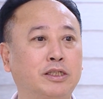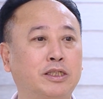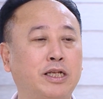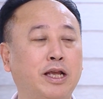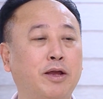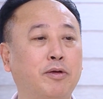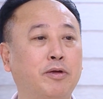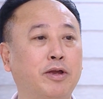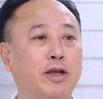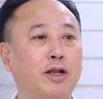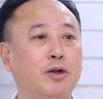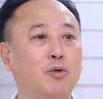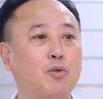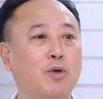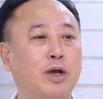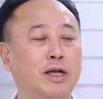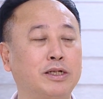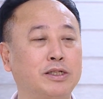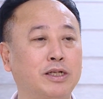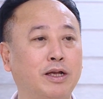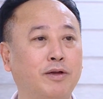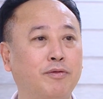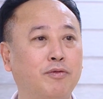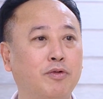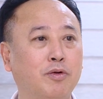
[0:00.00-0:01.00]
theo kết quả
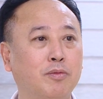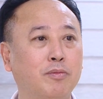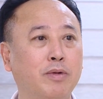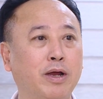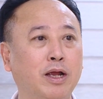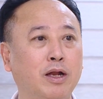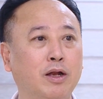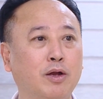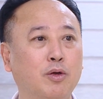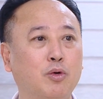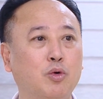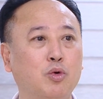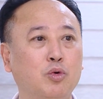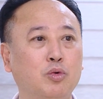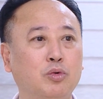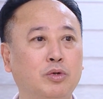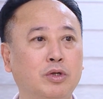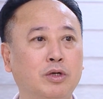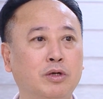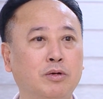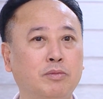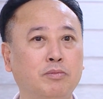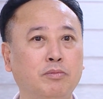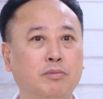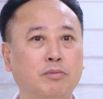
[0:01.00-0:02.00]
giải phẫu bệnh là ung
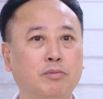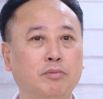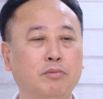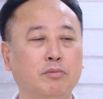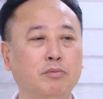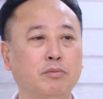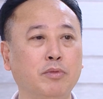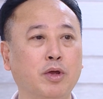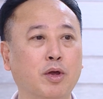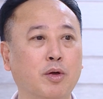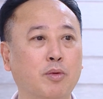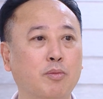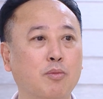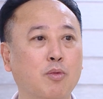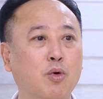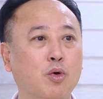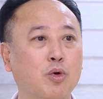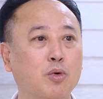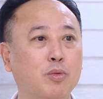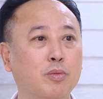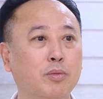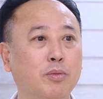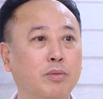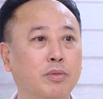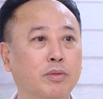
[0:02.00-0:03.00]
thư biểu
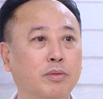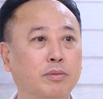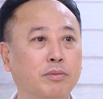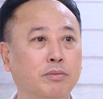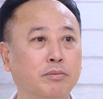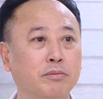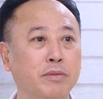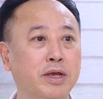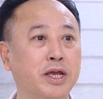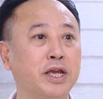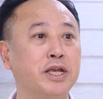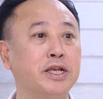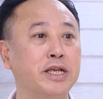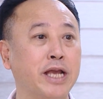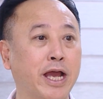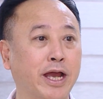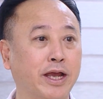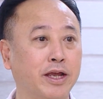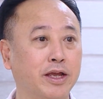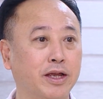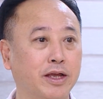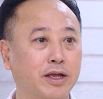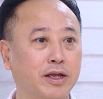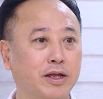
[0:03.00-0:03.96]
mô bì nhầy.